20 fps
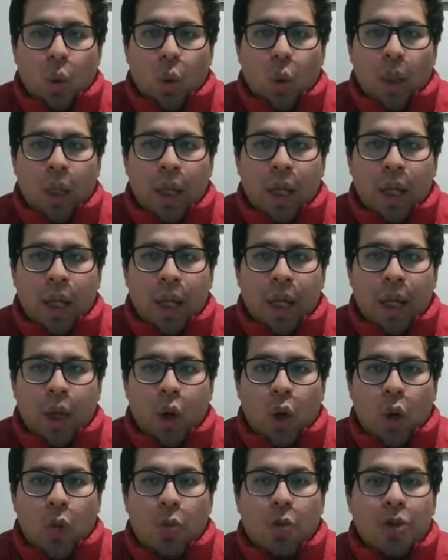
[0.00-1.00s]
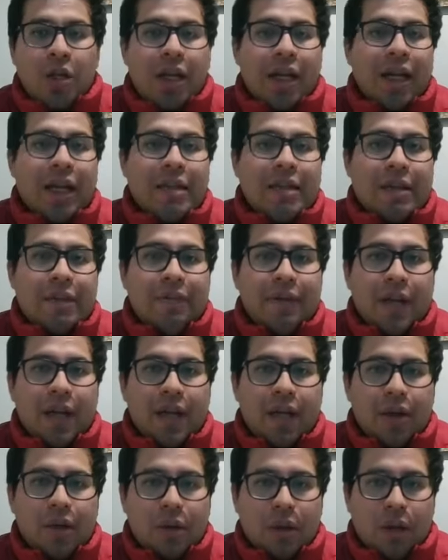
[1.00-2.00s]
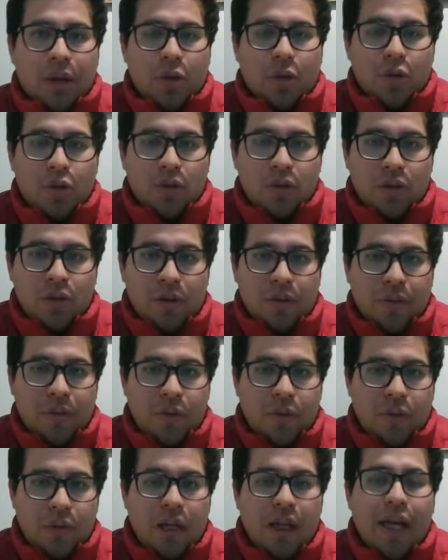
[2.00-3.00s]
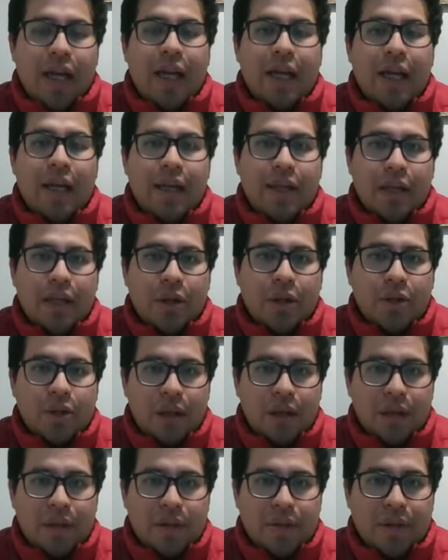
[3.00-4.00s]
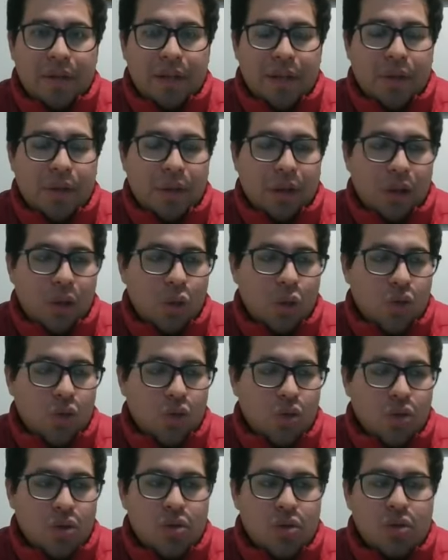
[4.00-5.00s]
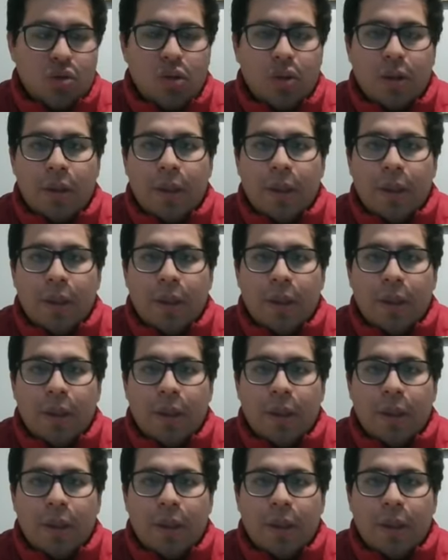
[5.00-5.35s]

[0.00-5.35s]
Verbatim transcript: Eh, ¿Cómo se clasifican los recursos? ¿En función de qué criterios se clasifican los recursos?